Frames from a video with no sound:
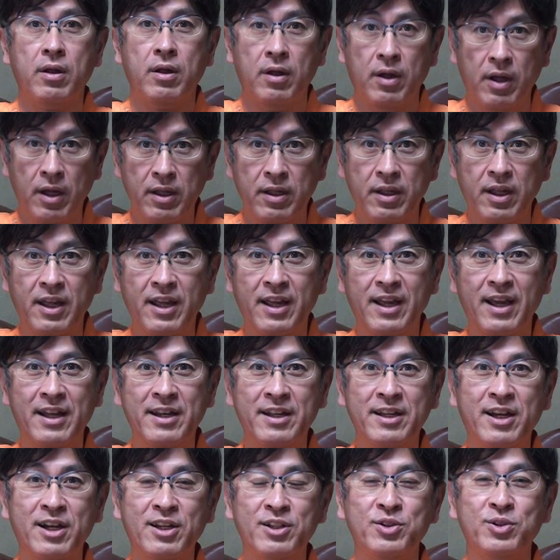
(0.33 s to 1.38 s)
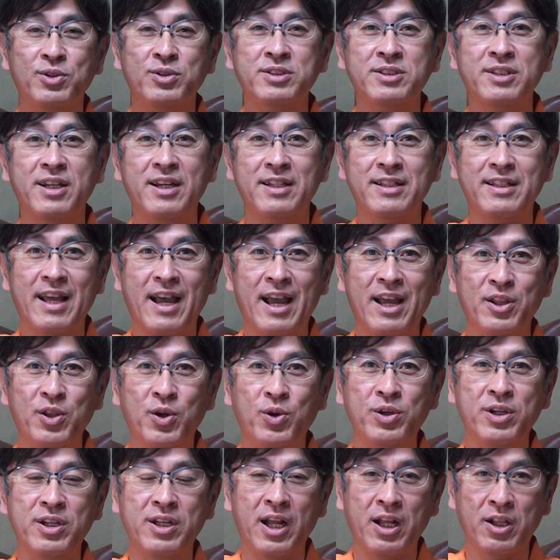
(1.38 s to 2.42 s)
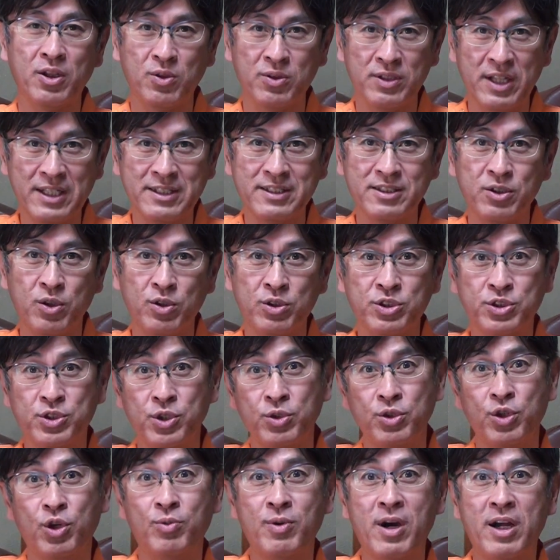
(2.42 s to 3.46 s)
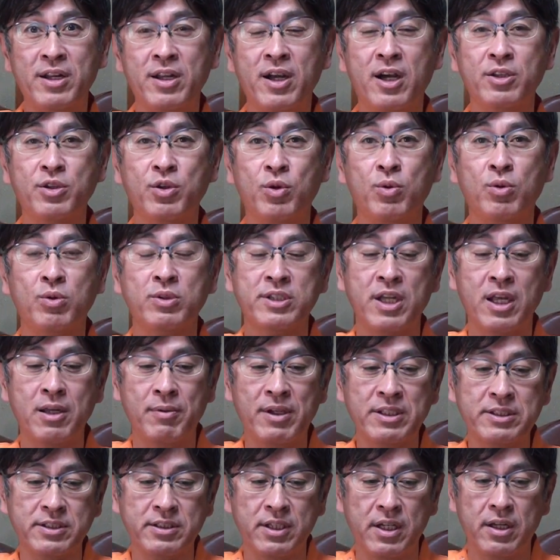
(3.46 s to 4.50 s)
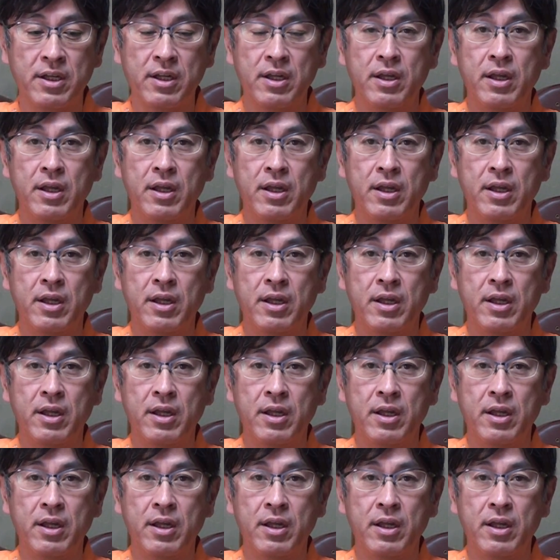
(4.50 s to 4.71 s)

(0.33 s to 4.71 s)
はい、えー、ありがとう生態の平野です。ご視聴どうもありがとうございます。